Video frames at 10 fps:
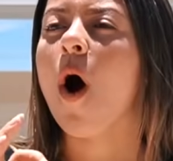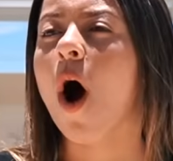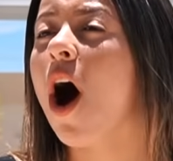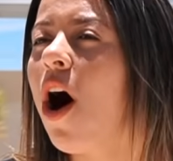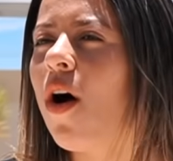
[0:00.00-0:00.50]

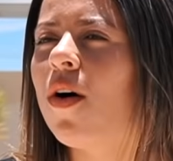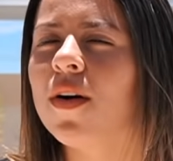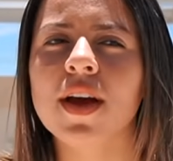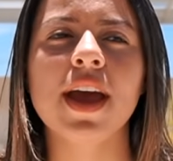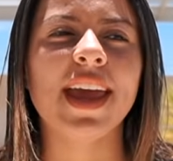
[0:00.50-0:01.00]
Ó,
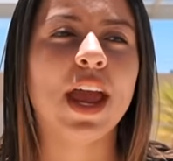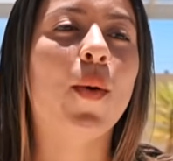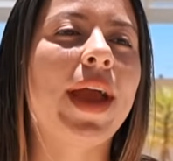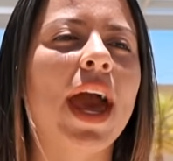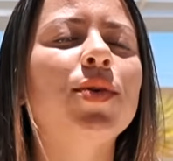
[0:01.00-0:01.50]
oh,
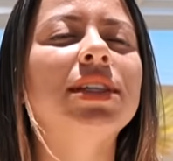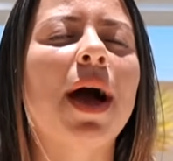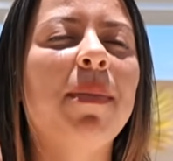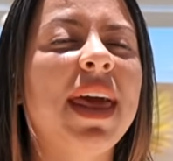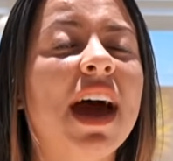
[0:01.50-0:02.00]
eu quero
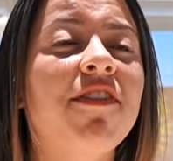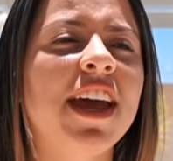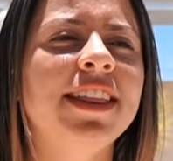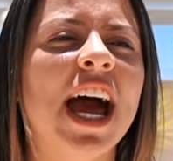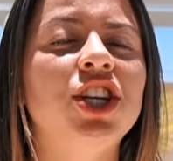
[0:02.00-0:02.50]
saber a
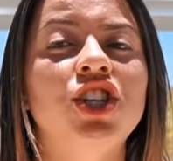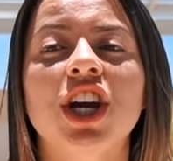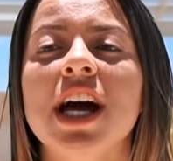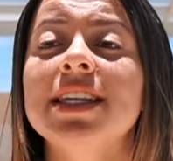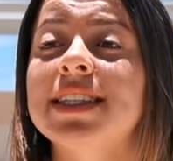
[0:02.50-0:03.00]
verdade,
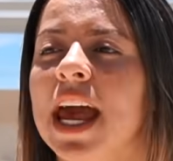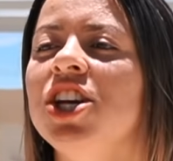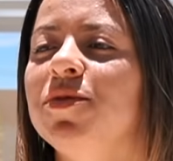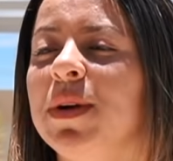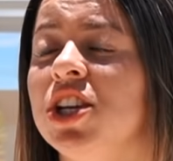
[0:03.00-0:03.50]
cansei
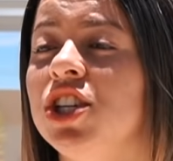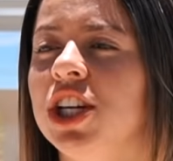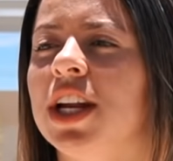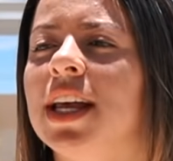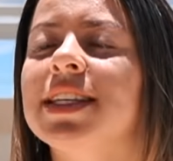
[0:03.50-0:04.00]
de
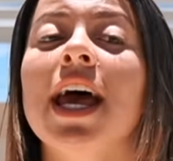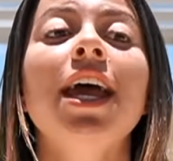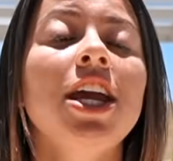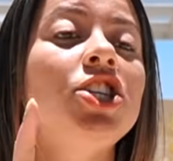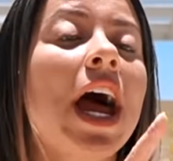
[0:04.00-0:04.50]
mentiras.
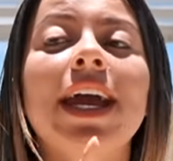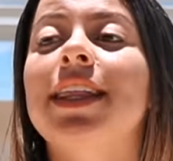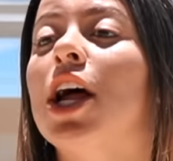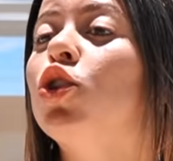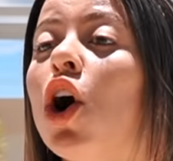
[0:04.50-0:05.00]
E já que
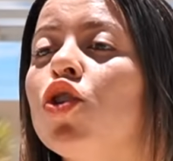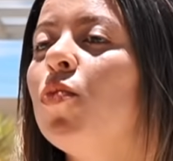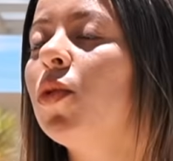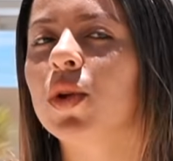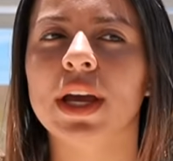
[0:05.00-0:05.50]
tá
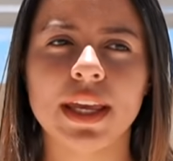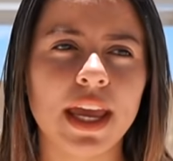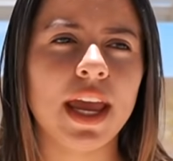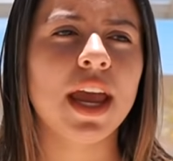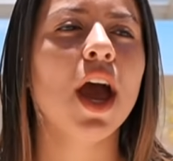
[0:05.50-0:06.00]
todo mundo
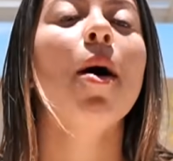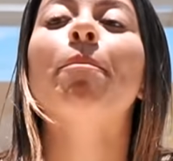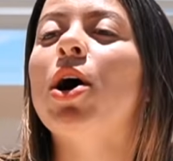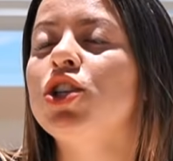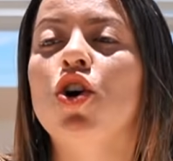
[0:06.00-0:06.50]
aqui,
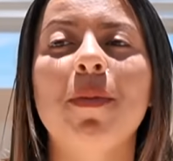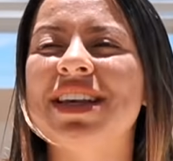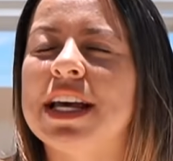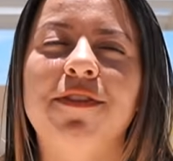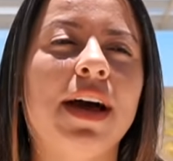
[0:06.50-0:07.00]
pode
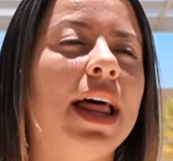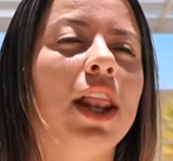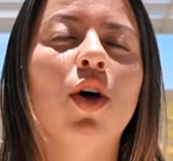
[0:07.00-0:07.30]
começar a falar